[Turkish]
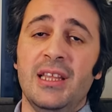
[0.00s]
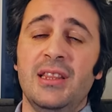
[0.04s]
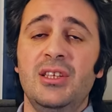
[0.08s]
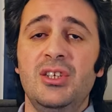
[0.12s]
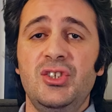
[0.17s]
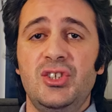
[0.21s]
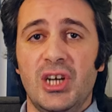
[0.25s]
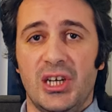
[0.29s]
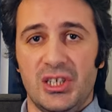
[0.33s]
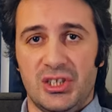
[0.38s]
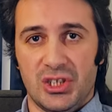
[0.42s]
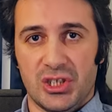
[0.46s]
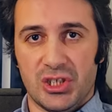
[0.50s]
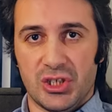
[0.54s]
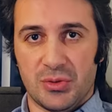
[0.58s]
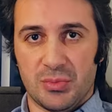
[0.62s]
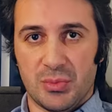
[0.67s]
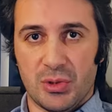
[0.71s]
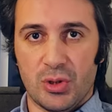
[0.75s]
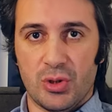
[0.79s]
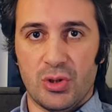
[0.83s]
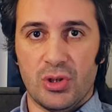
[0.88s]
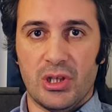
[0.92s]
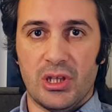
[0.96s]
Nicel
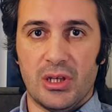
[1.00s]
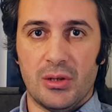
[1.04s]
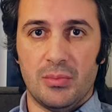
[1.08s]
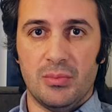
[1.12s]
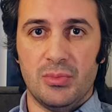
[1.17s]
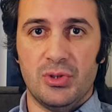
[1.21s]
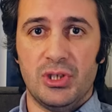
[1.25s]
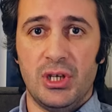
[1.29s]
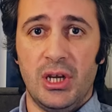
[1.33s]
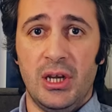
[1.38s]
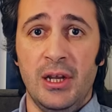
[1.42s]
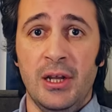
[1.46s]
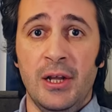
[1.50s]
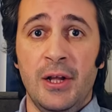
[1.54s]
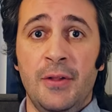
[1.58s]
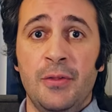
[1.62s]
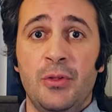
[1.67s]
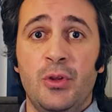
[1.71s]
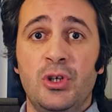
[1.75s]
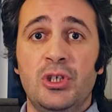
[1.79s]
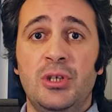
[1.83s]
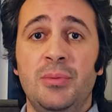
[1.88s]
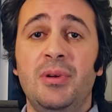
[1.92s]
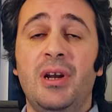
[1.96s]
çalışmalara yönelik bir şey.
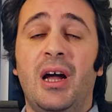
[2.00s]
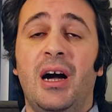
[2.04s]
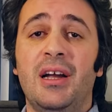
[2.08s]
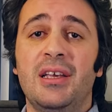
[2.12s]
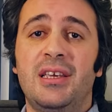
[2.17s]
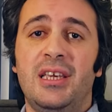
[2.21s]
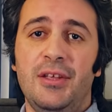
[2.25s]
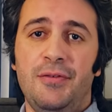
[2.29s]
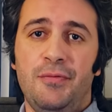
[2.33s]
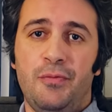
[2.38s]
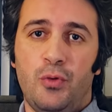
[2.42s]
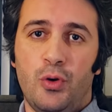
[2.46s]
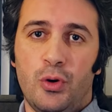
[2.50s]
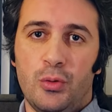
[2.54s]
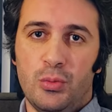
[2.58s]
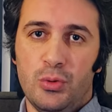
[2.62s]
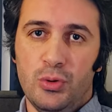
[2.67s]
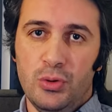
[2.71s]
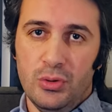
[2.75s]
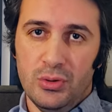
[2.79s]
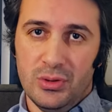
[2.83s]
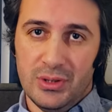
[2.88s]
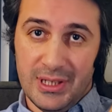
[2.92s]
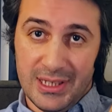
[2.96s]
Dolayısıyla bir anket
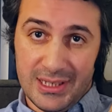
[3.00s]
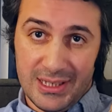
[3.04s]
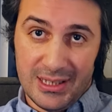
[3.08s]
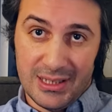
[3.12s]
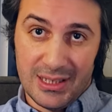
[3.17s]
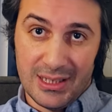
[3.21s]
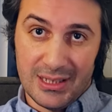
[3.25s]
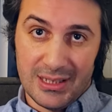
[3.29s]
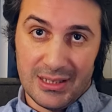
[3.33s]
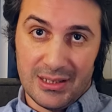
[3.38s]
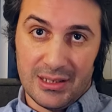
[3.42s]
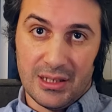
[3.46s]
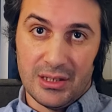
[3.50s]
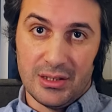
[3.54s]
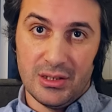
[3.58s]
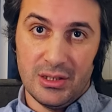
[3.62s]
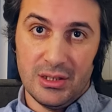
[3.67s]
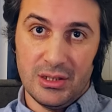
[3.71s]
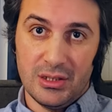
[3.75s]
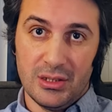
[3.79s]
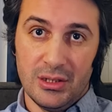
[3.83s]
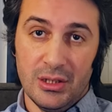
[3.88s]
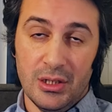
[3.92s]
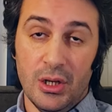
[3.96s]
formu nasıl
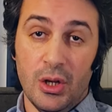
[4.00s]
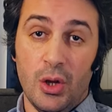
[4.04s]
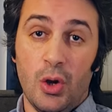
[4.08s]
hazırlanır?